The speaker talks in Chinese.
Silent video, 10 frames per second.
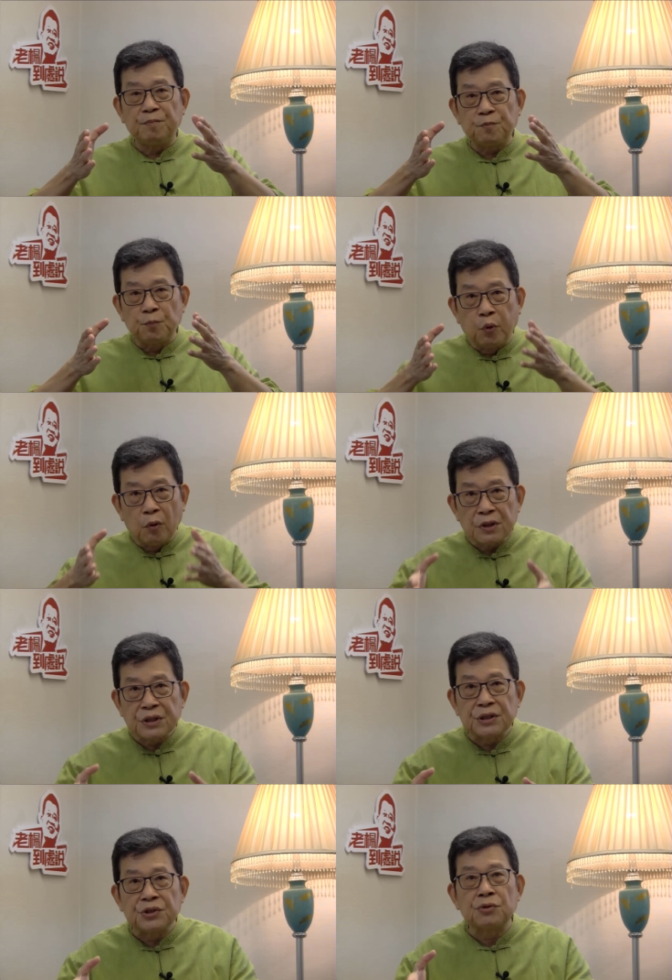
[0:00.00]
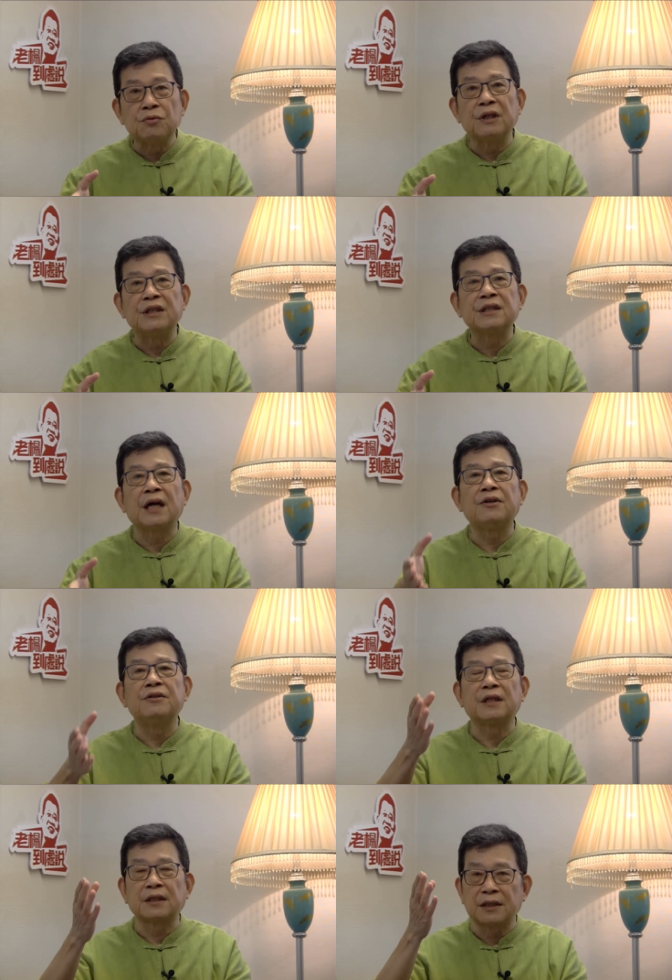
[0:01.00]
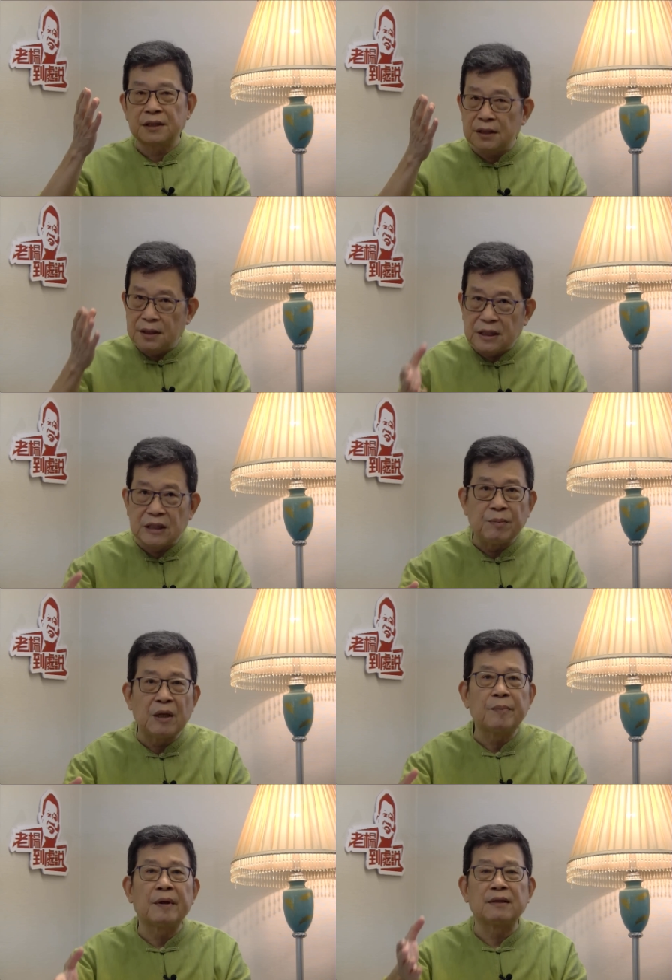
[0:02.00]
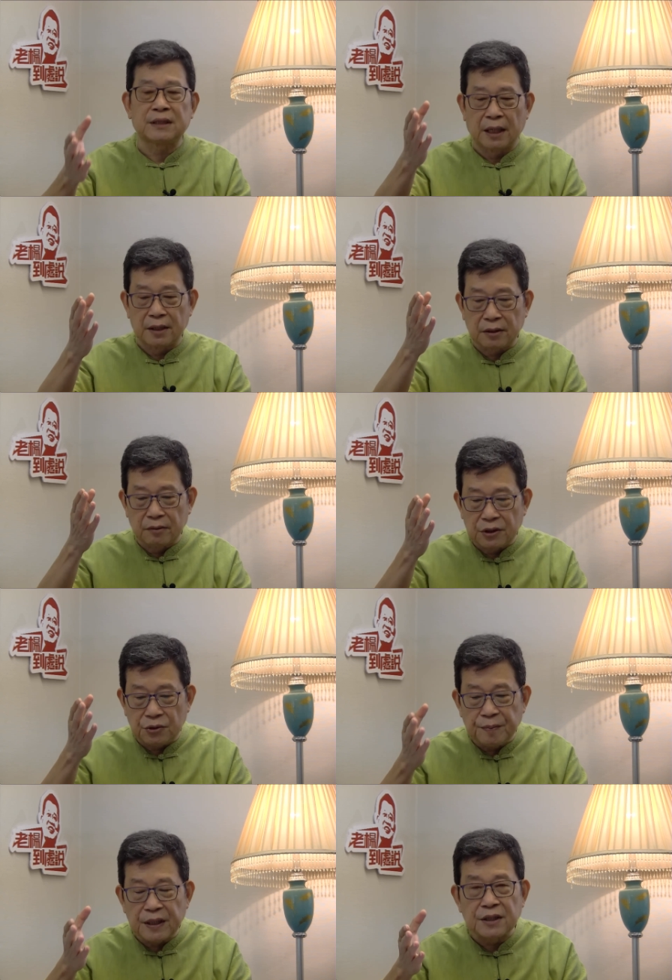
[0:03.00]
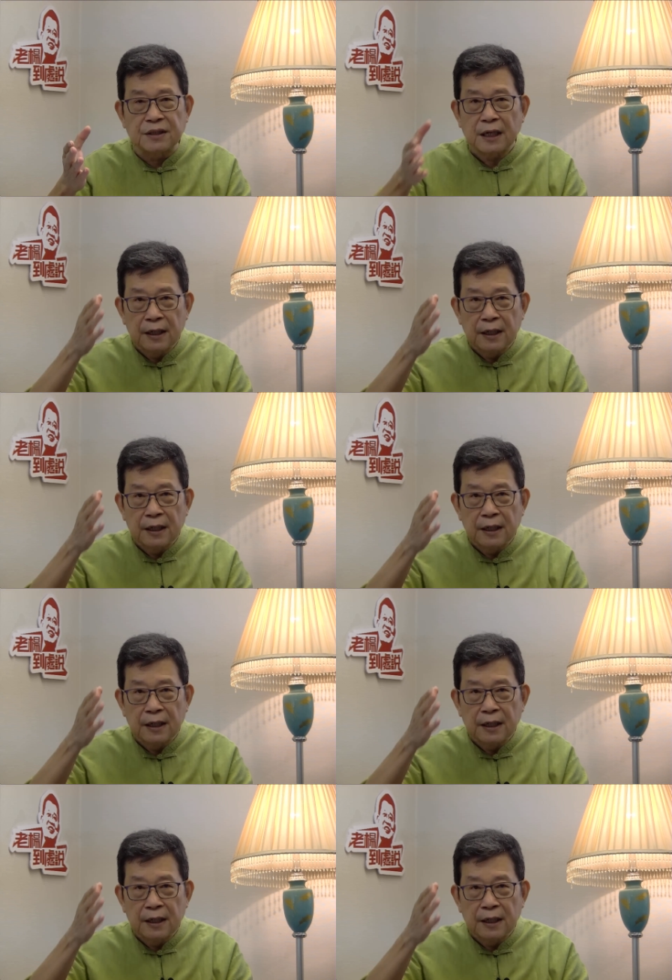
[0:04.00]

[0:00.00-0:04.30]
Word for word: 迫使苏联参与一场他自己没有办法承受的军备竞赛，把